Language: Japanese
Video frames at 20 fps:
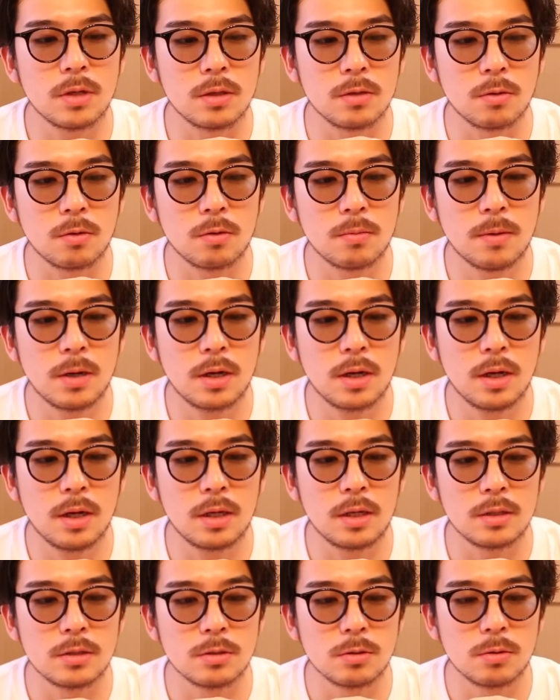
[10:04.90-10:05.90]
など細か
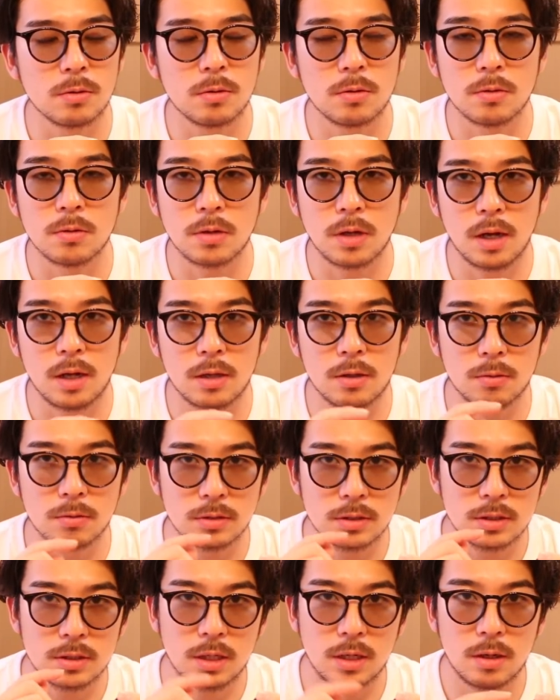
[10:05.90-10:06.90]
い情報が表
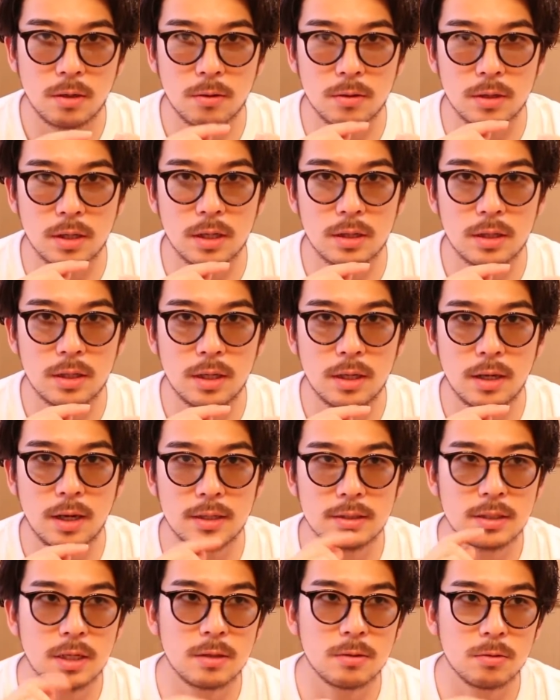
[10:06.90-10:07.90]
示されるようになって
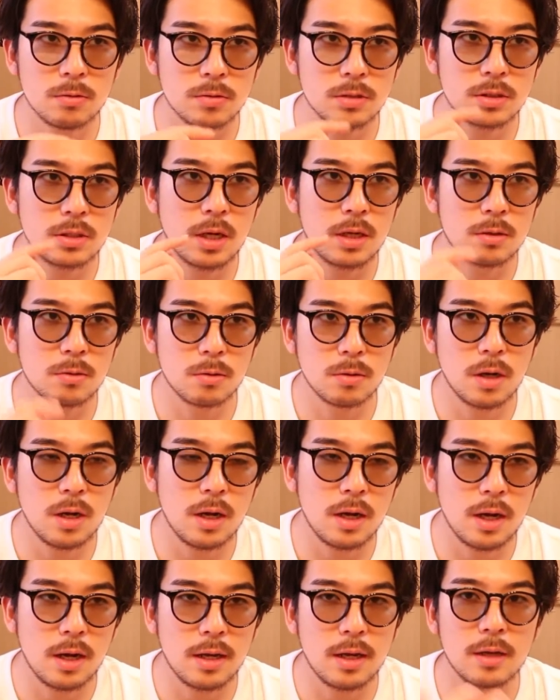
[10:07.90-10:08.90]
朝のスタートが
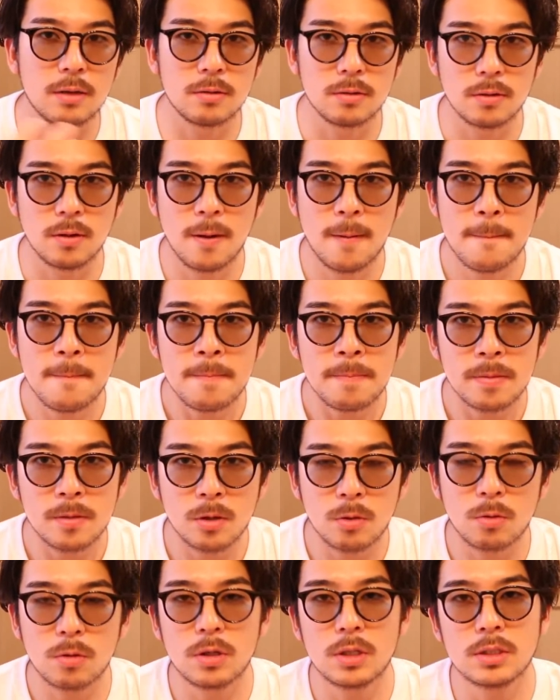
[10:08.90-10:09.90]
早く
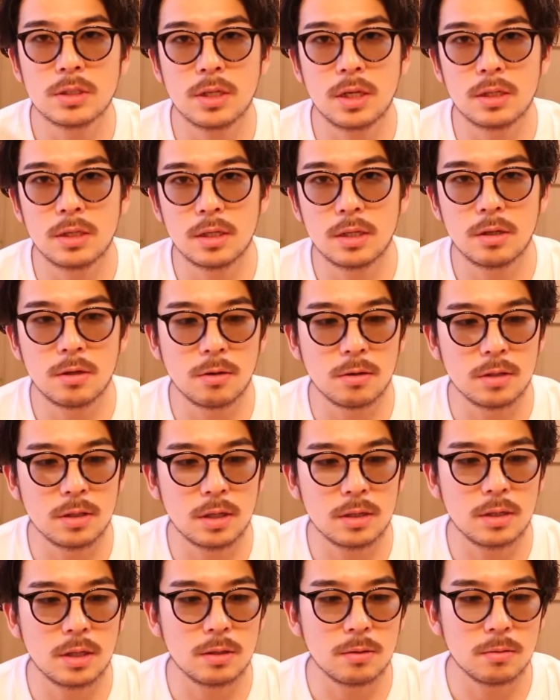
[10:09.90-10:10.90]
効率化できるように
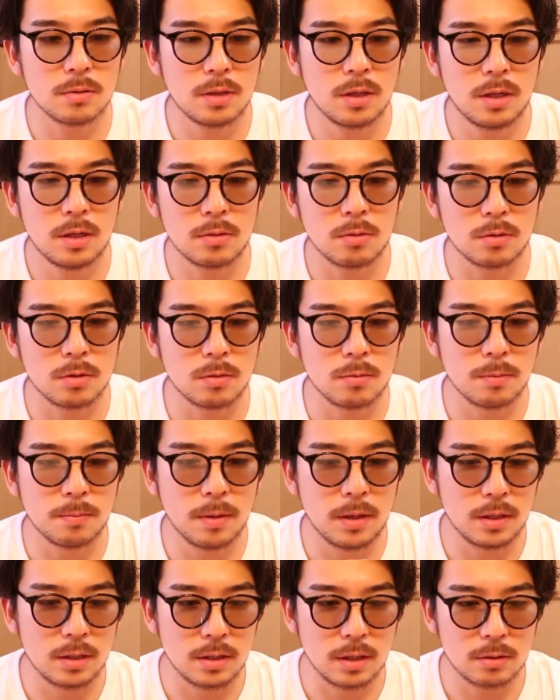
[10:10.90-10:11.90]
なったのでとても
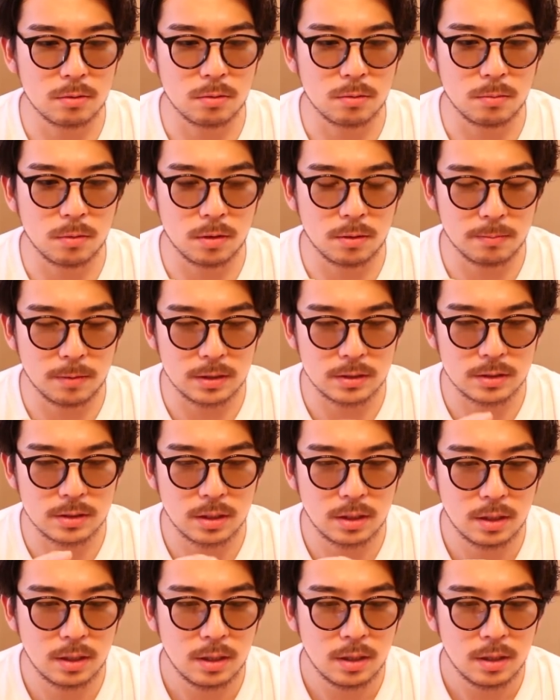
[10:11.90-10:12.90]
便利だと思います
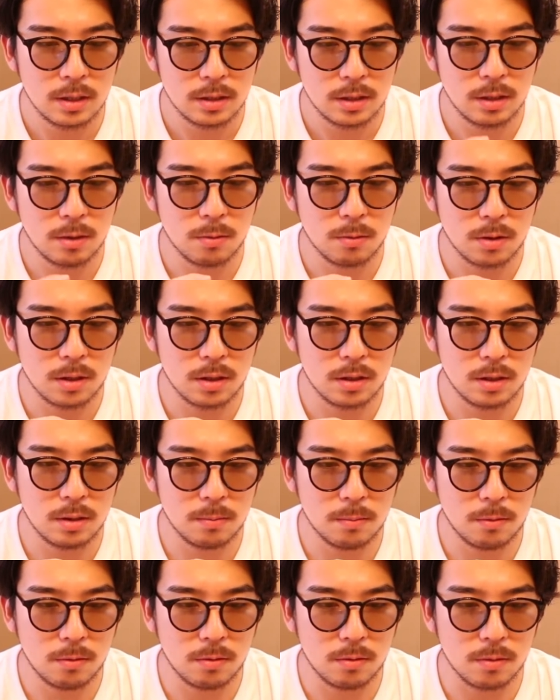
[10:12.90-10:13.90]
で他に
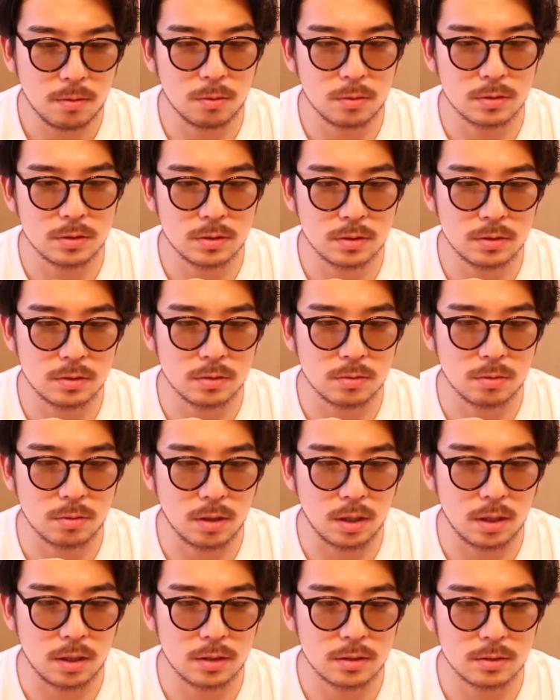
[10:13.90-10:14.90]
も歩数と
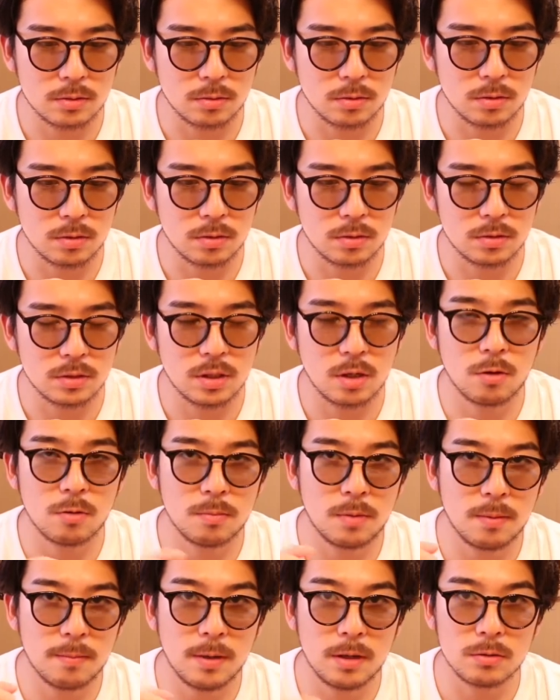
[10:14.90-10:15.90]
かそういう
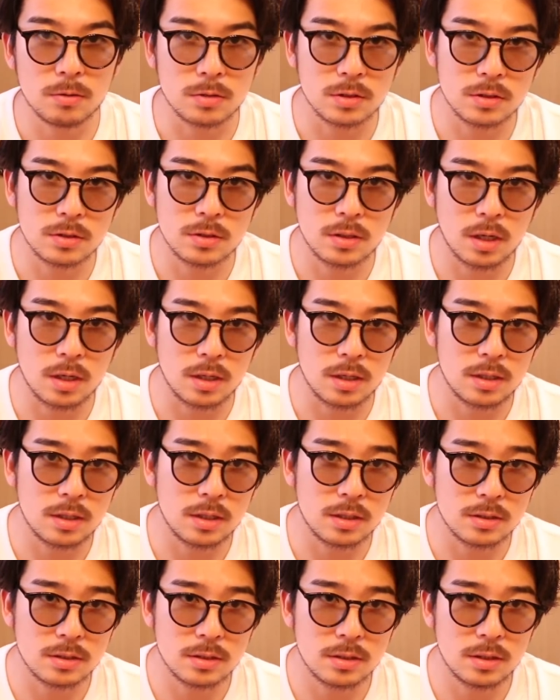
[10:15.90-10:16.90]
Xiaomi バンド2から引
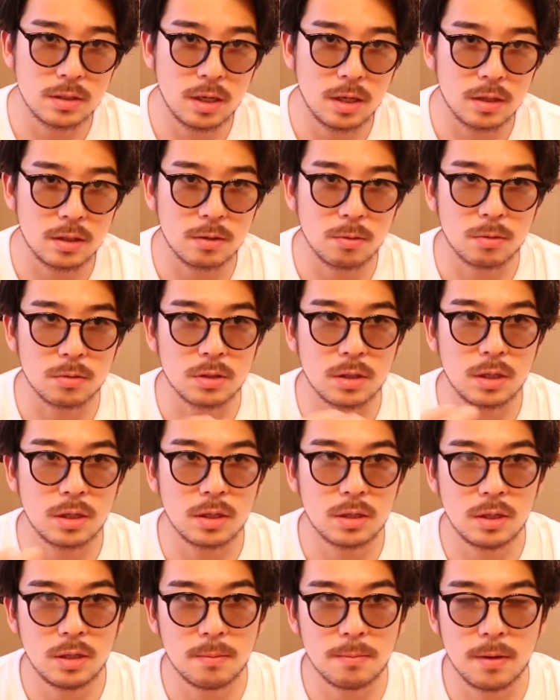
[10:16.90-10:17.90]
き継いだ基本的
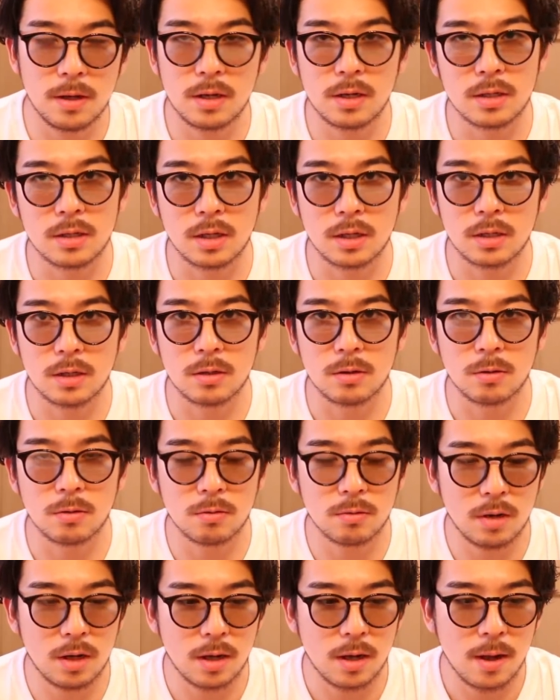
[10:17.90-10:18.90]
に便利な機
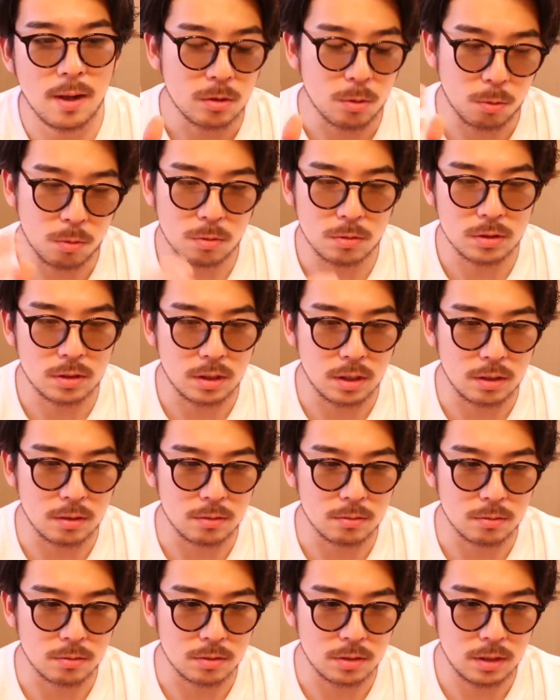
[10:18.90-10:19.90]
能は残っている
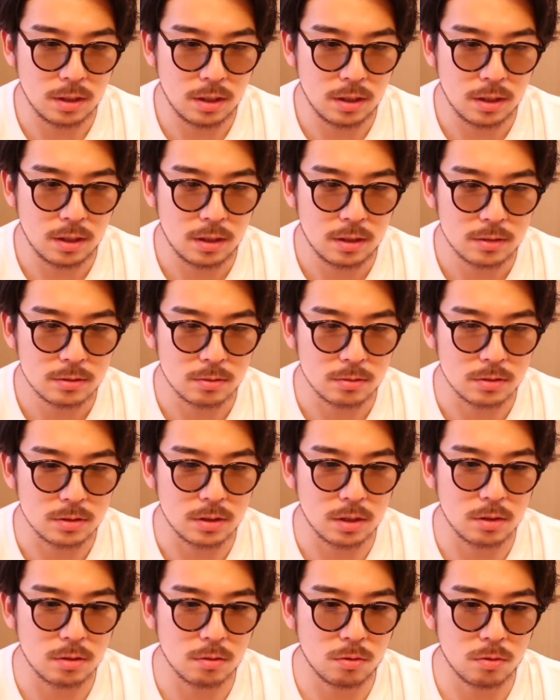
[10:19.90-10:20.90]
のでそち
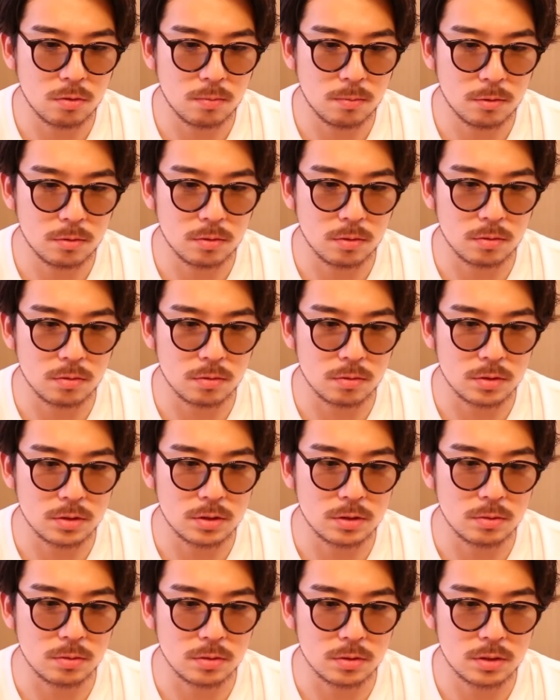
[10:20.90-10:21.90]
らの方もどんどん
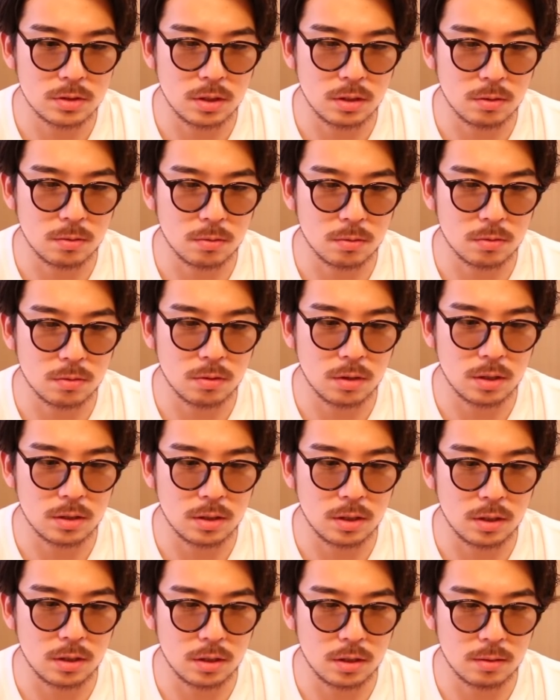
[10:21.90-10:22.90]
使用していくことが
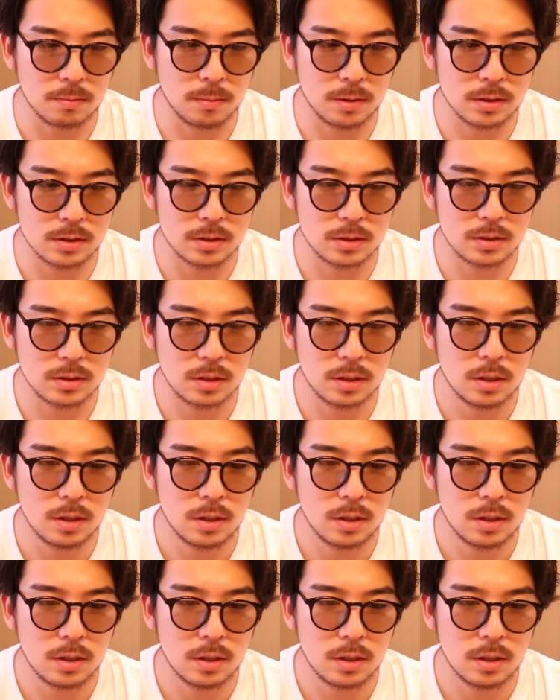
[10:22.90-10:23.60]
できます